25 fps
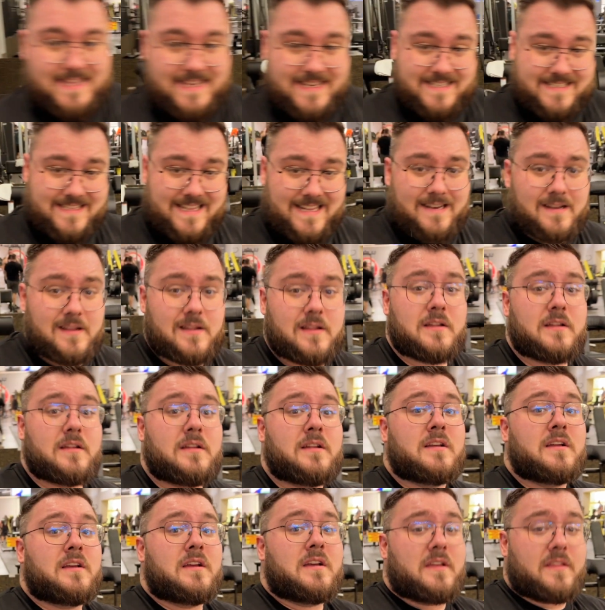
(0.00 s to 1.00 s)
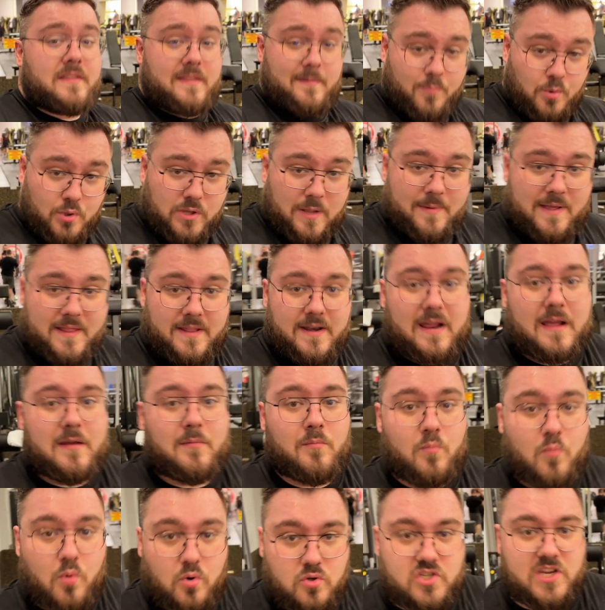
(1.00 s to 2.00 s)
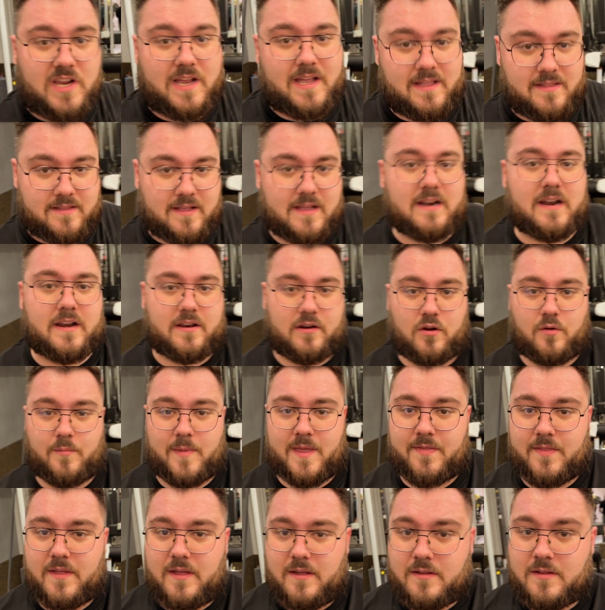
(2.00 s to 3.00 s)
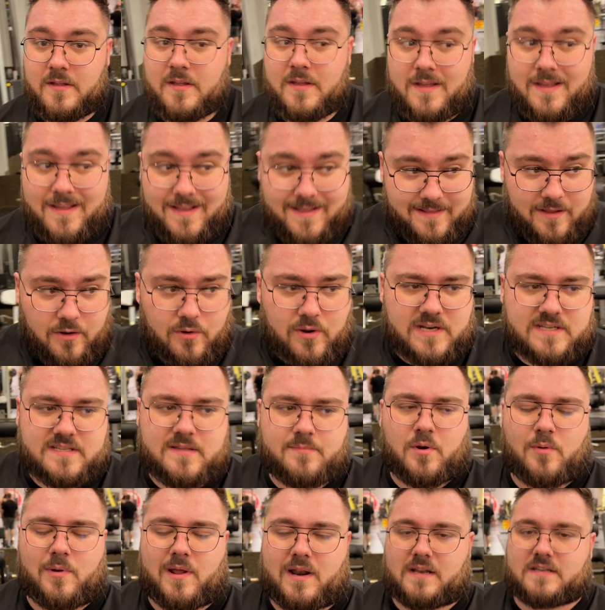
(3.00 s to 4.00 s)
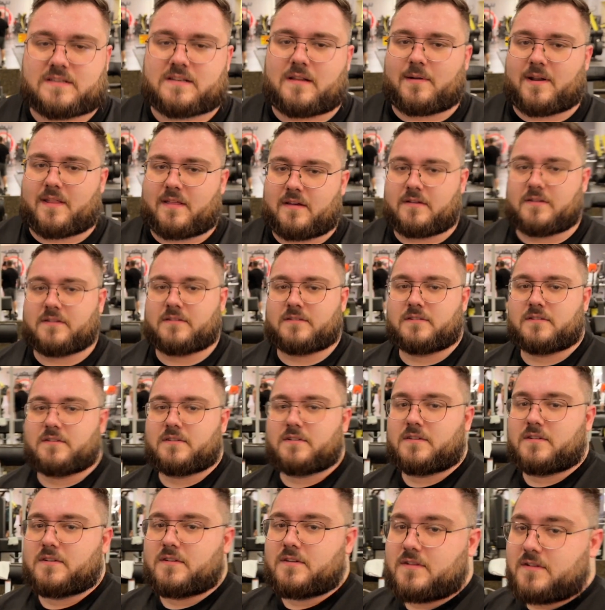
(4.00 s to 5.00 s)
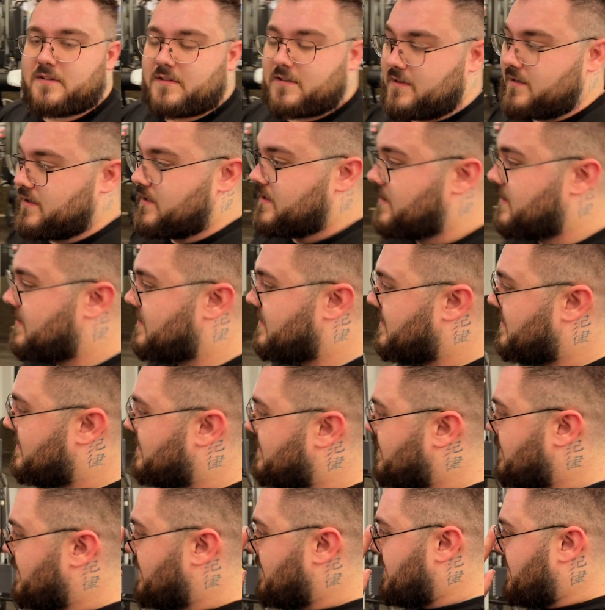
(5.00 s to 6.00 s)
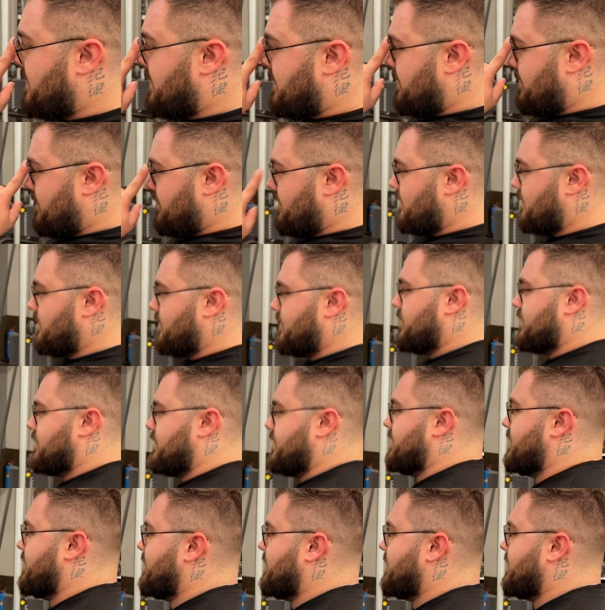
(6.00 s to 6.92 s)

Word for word: están se siente muy bien. mucha gente que las recomienda y tengo ganas de probarlas, la verdad. está muy bien. no es muy grande, tiene abajo lo